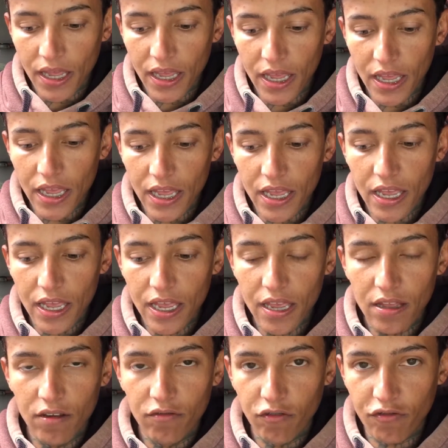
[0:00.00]

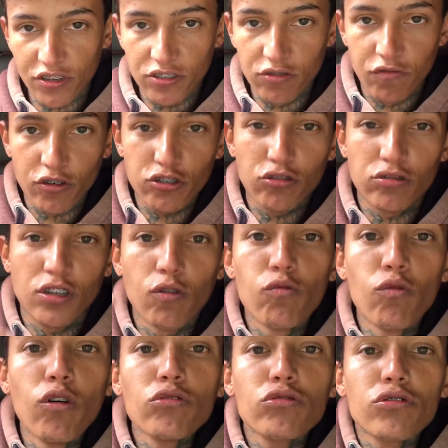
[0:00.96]
É, eu vou fazer, vou soltar
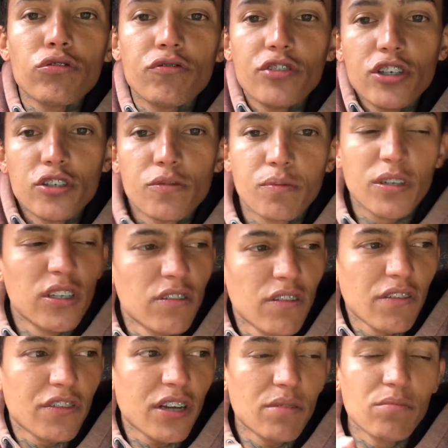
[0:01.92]
um outro vídeo, porque não
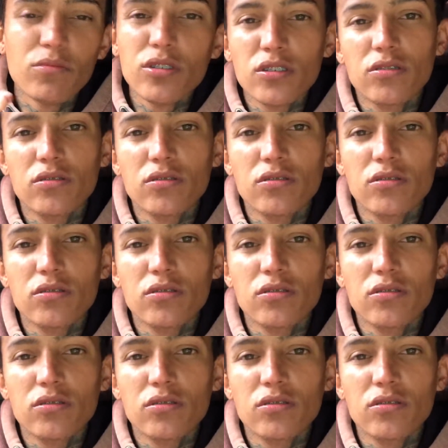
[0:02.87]
vai ficar muito